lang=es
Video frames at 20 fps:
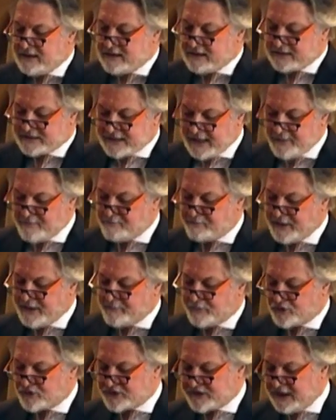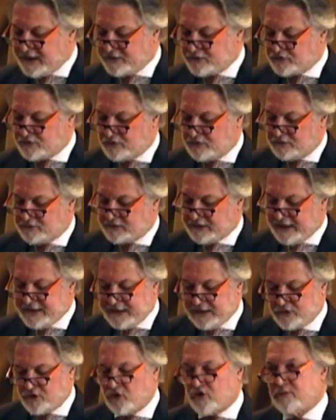Siempre, por cierto,
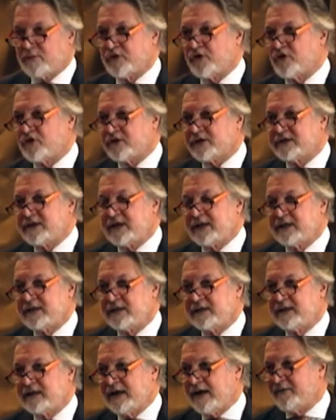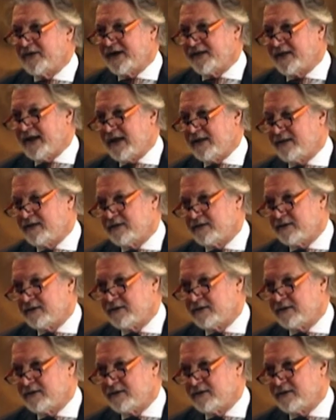teniendo como norte la verdad